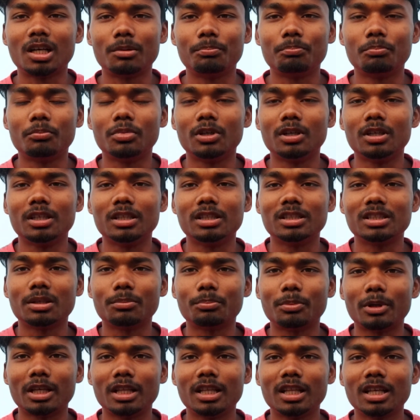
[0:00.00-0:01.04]
आप इससे
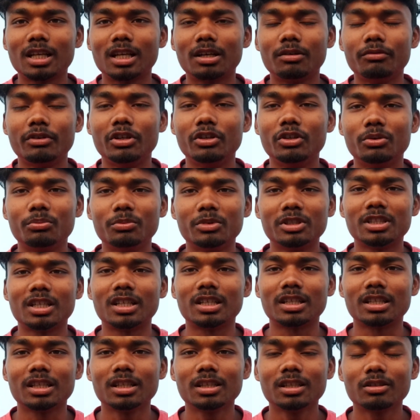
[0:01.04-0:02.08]
पहले का वीडियो में
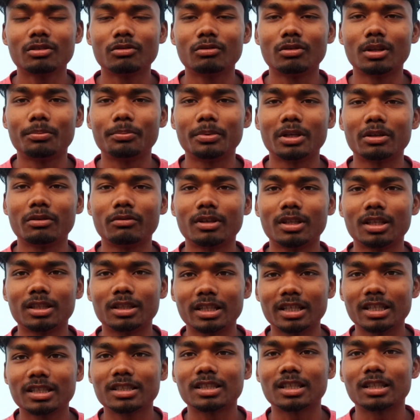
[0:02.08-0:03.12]
जाके गोला फेंक वाला
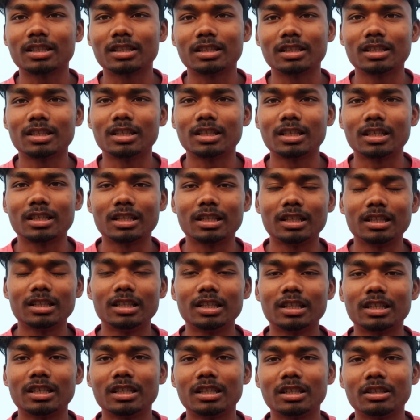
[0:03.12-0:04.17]
देख सकते हैं अगर नहीं
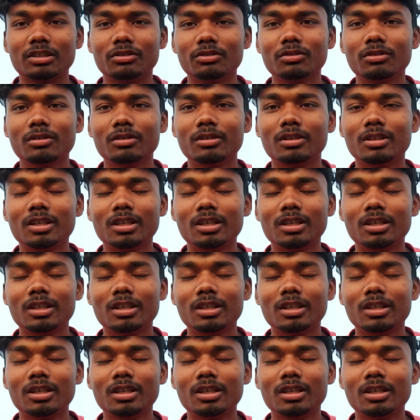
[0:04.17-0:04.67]
देखे हैं तो